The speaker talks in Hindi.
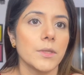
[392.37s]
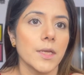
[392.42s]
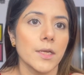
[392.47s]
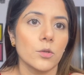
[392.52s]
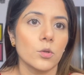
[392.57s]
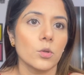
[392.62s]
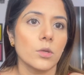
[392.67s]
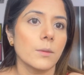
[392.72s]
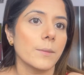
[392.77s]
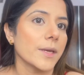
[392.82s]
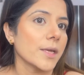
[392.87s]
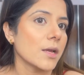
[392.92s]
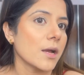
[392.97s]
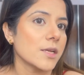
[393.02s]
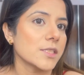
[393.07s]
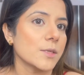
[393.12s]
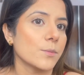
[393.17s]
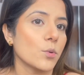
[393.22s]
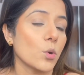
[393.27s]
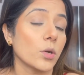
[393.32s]
देख लो कि मैंने यहाँ
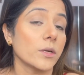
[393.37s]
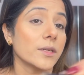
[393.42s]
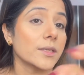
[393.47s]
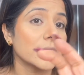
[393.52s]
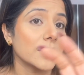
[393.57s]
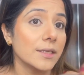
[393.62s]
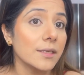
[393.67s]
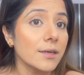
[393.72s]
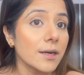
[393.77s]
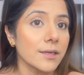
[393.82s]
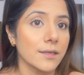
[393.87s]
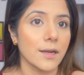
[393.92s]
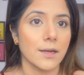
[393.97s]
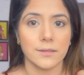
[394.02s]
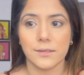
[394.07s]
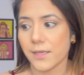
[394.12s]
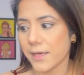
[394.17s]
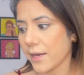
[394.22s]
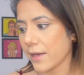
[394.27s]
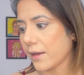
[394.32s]
से प्रोडक्ट ही हटा
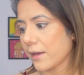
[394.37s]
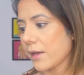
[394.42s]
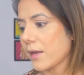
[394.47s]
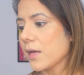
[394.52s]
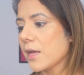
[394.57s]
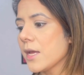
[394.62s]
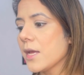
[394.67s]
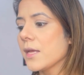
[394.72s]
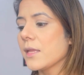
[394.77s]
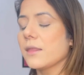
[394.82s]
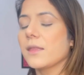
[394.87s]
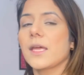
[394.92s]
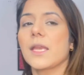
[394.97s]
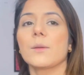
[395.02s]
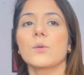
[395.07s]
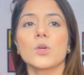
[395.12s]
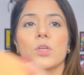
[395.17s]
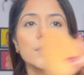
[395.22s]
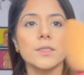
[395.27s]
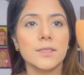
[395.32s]
दिया है देन
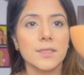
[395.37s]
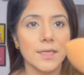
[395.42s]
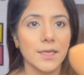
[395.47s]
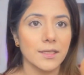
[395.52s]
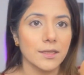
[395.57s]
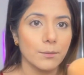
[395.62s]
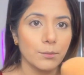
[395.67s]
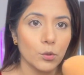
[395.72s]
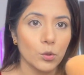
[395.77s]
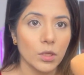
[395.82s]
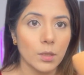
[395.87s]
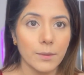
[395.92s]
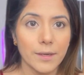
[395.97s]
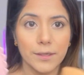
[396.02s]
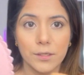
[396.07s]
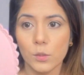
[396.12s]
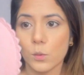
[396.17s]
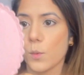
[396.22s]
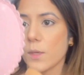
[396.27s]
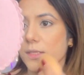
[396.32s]
आई गोना टेक द ब्यूटी
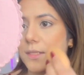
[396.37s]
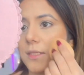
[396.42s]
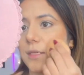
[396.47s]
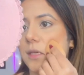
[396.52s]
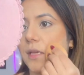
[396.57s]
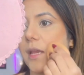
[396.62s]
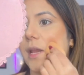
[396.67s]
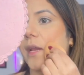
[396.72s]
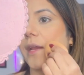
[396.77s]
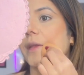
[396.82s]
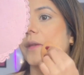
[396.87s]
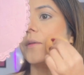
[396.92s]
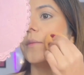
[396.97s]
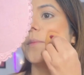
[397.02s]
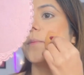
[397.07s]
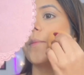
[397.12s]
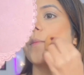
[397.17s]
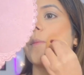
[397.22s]
ब्लेंडर वंस अगेन